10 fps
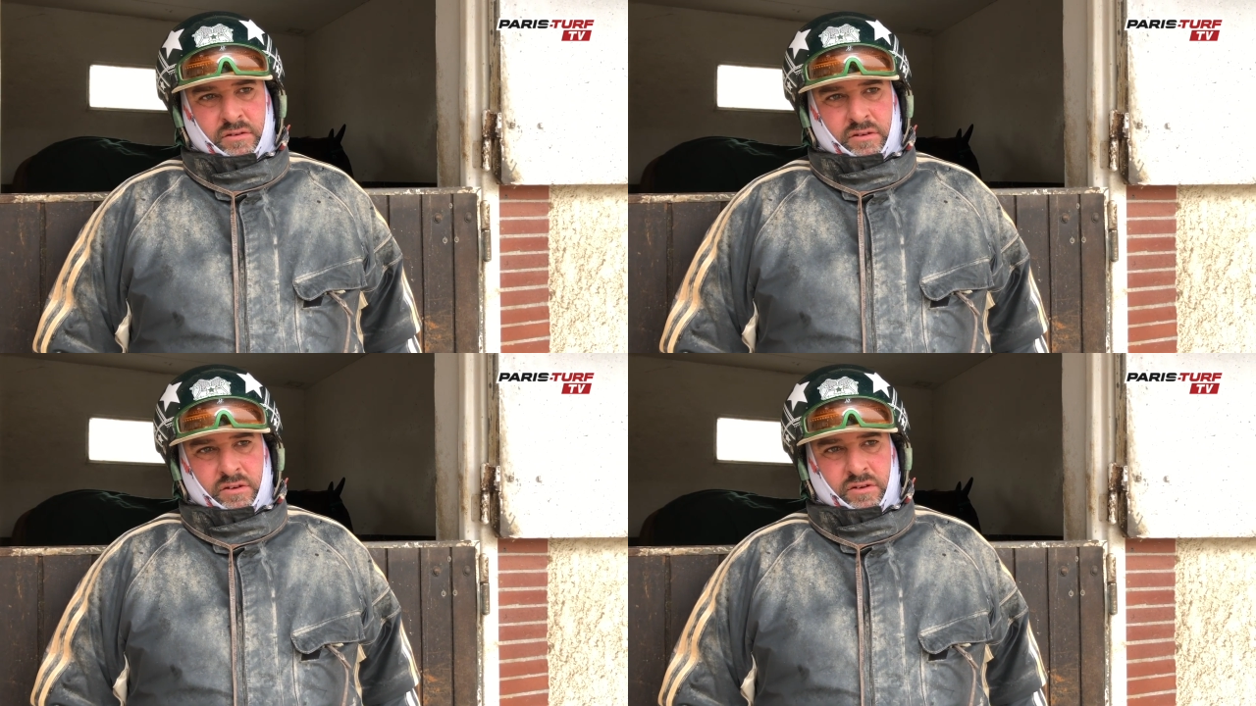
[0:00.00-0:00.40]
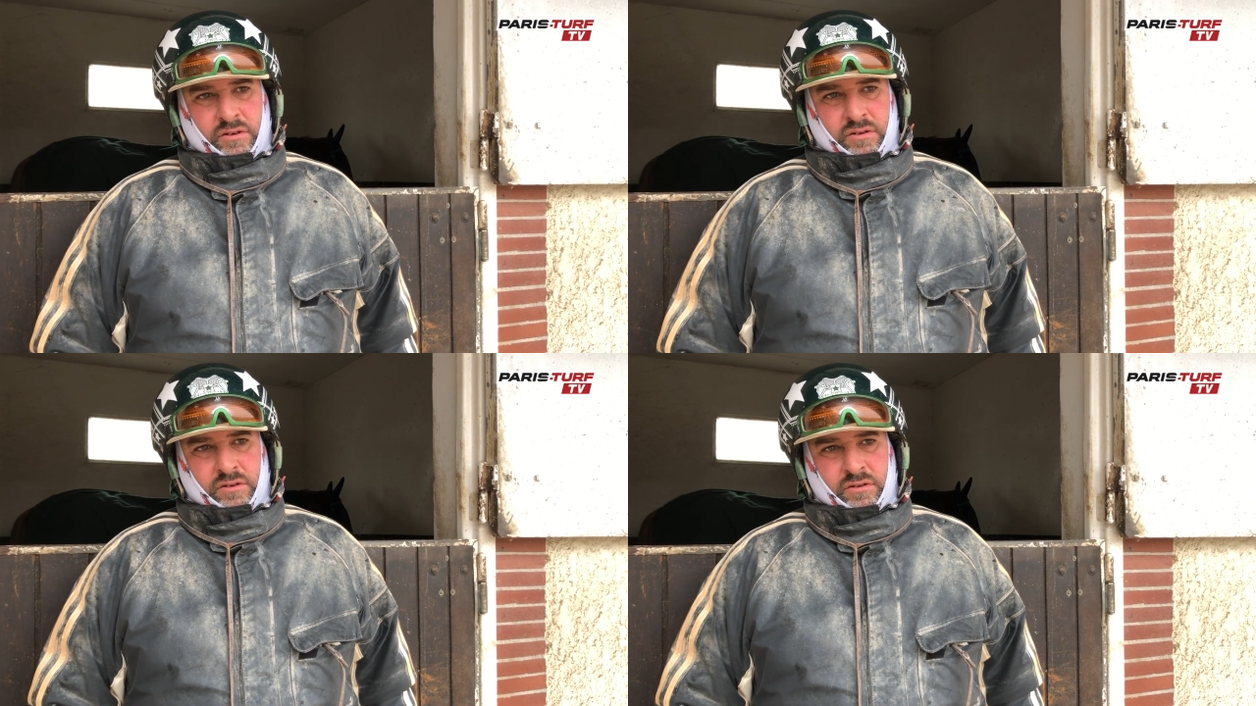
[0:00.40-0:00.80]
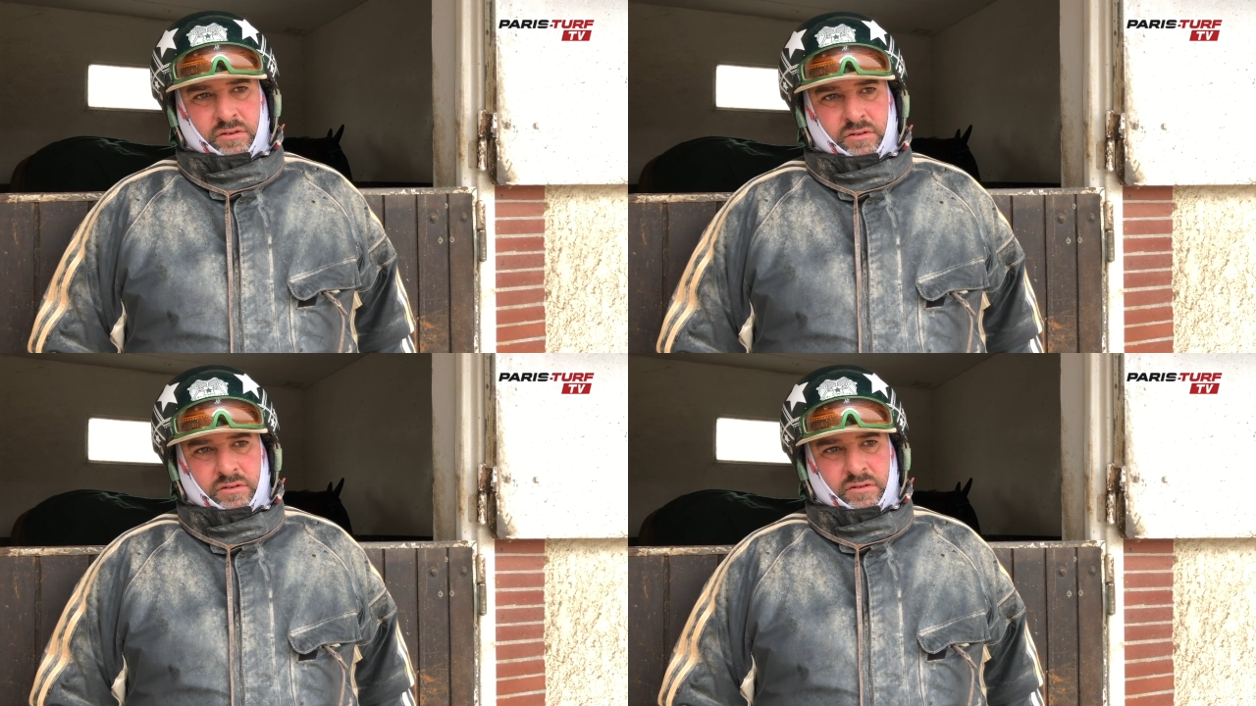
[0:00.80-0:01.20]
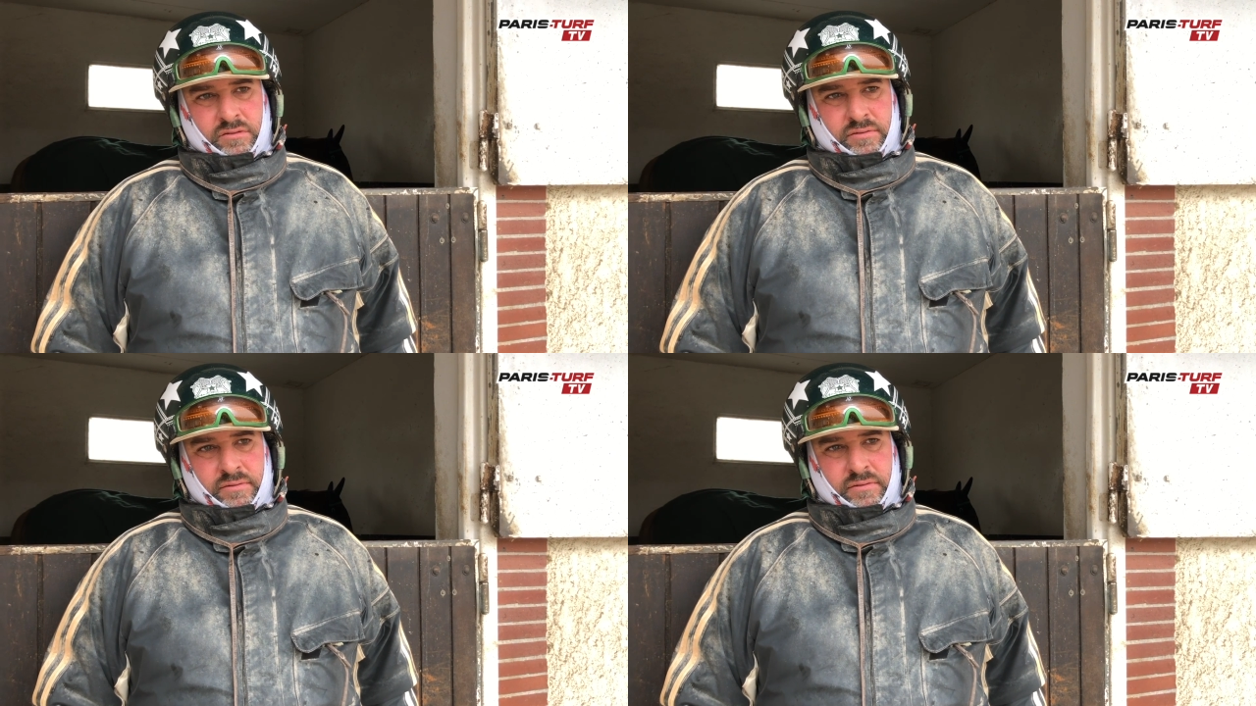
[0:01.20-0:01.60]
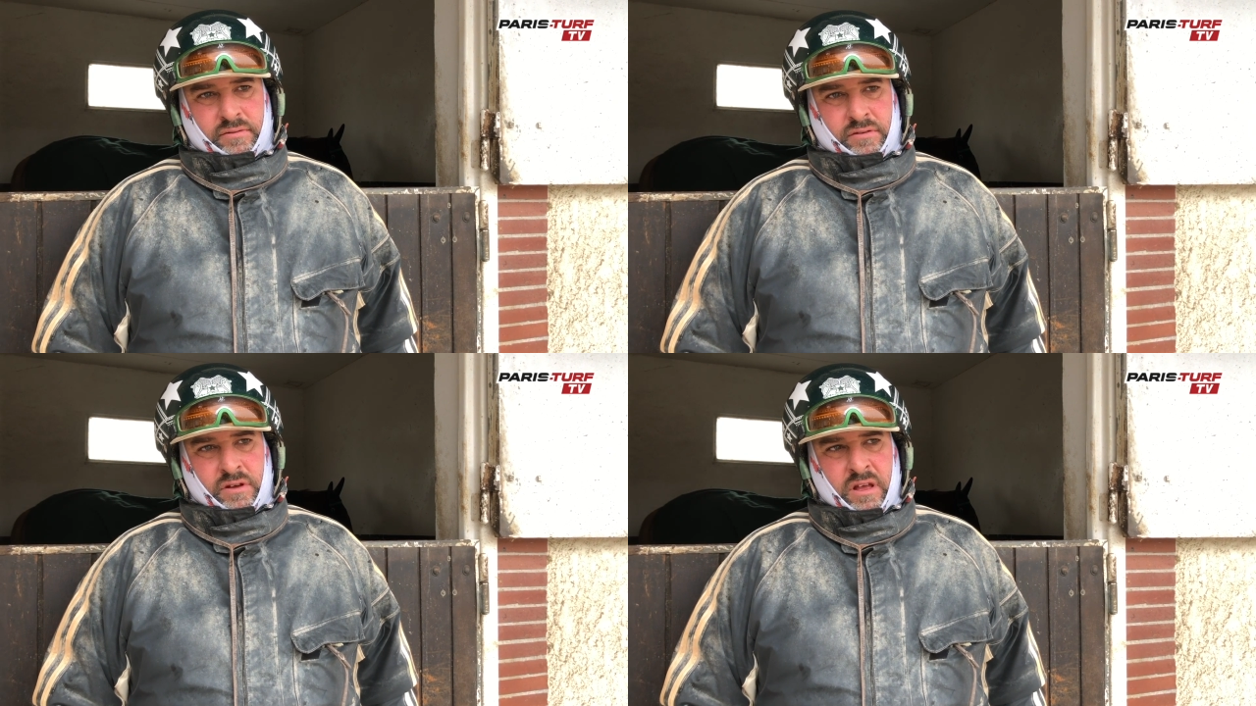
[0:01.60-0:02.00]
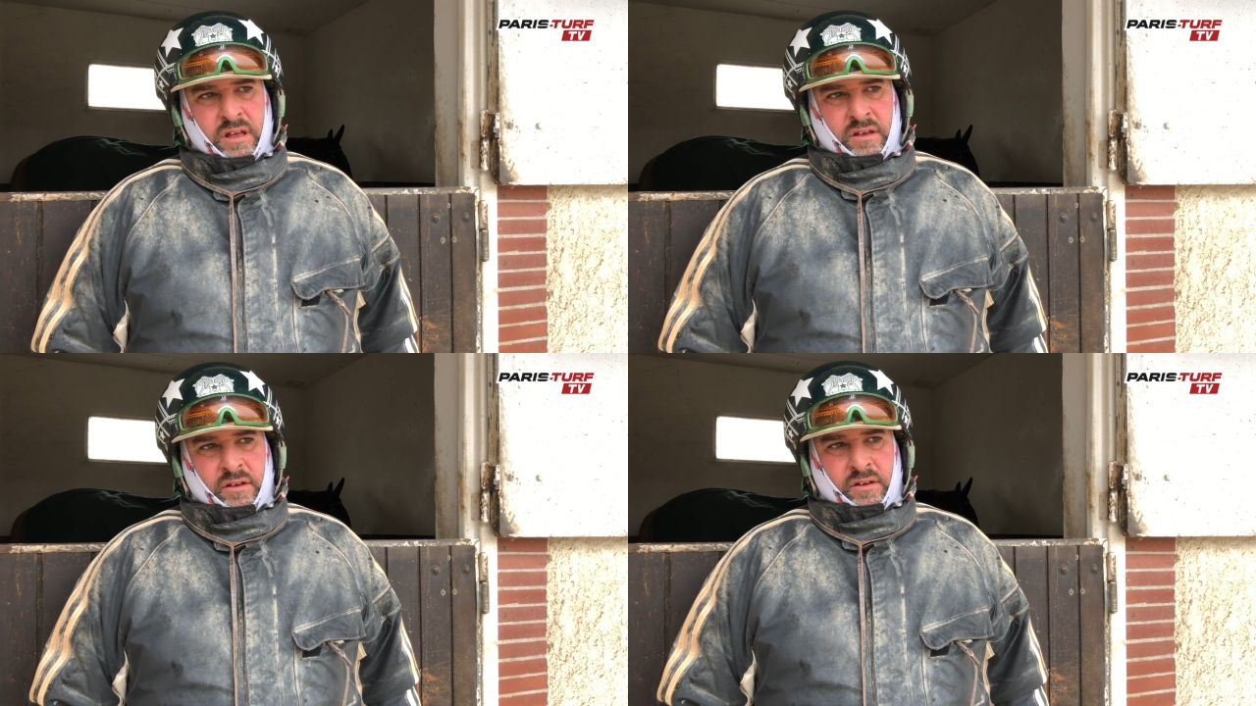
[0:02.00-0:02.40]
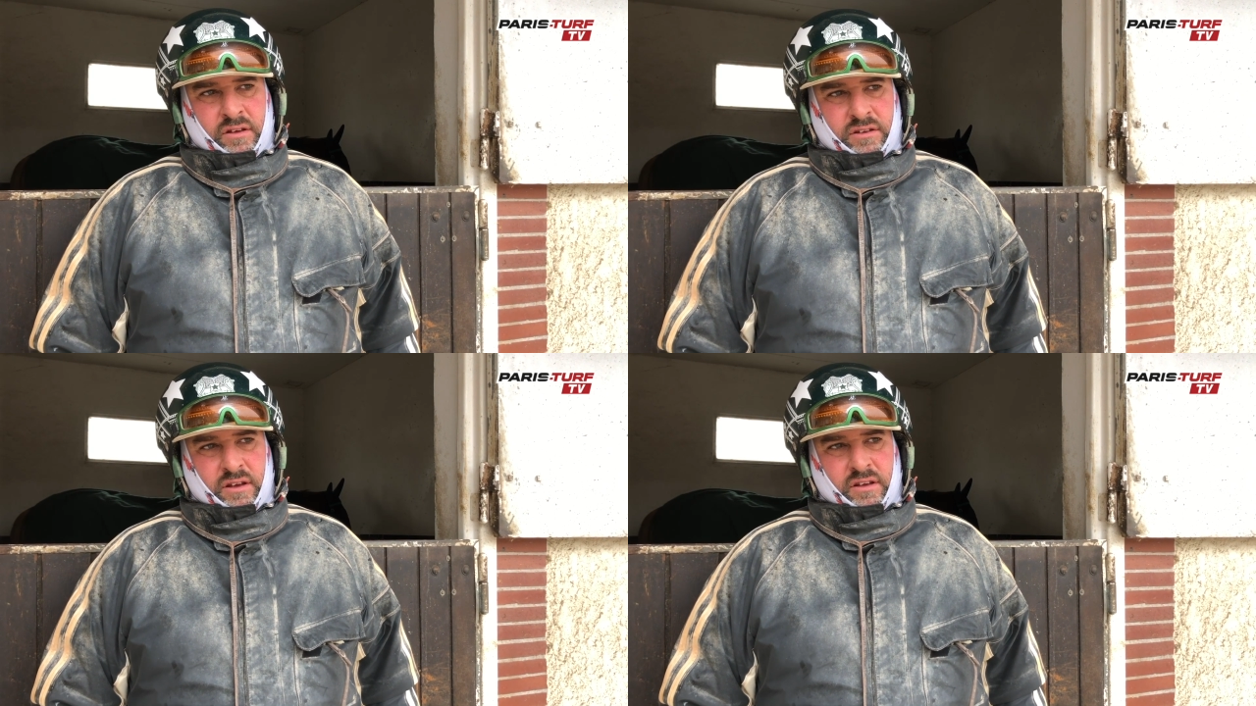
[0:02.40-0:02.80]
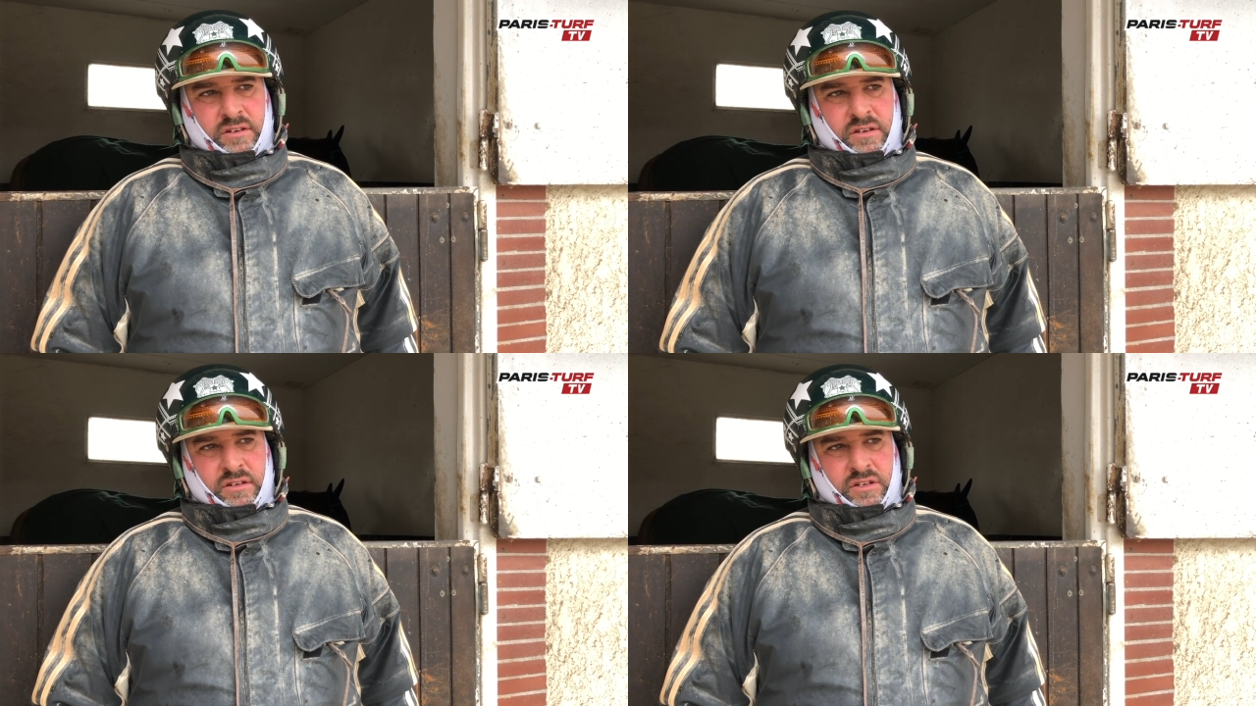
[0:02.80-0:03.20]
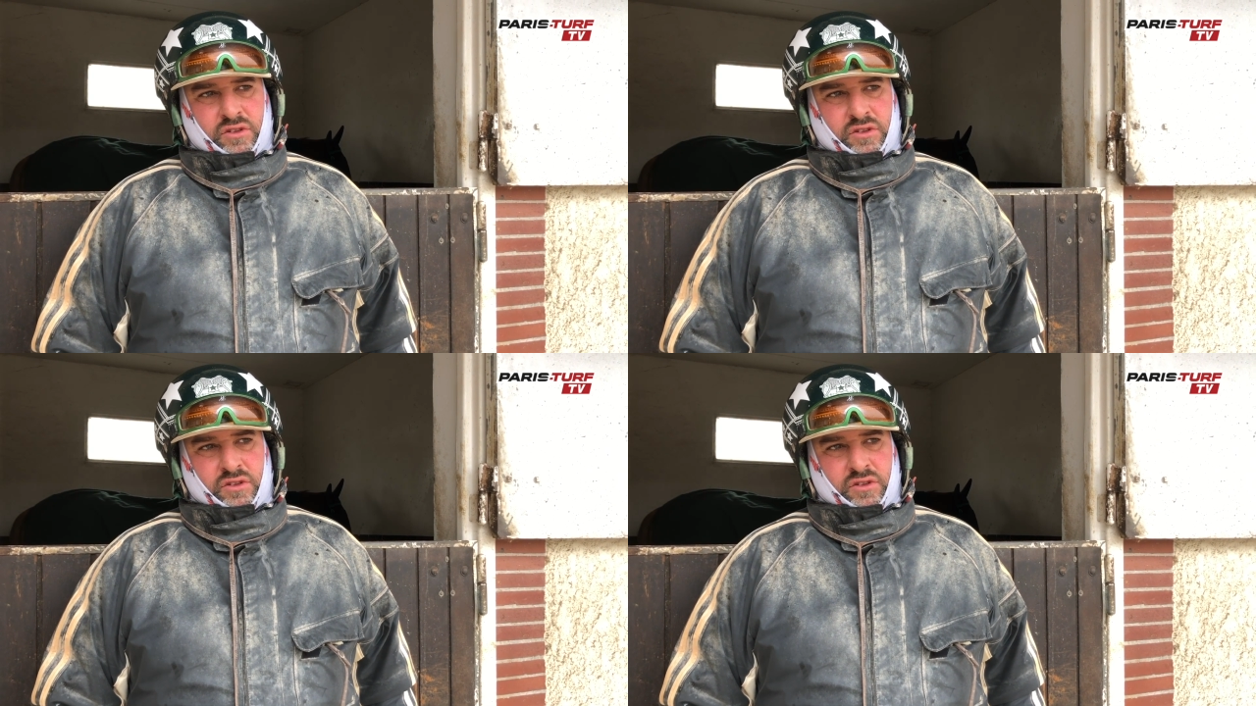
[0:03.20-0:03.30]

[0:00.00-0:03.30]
euh, je,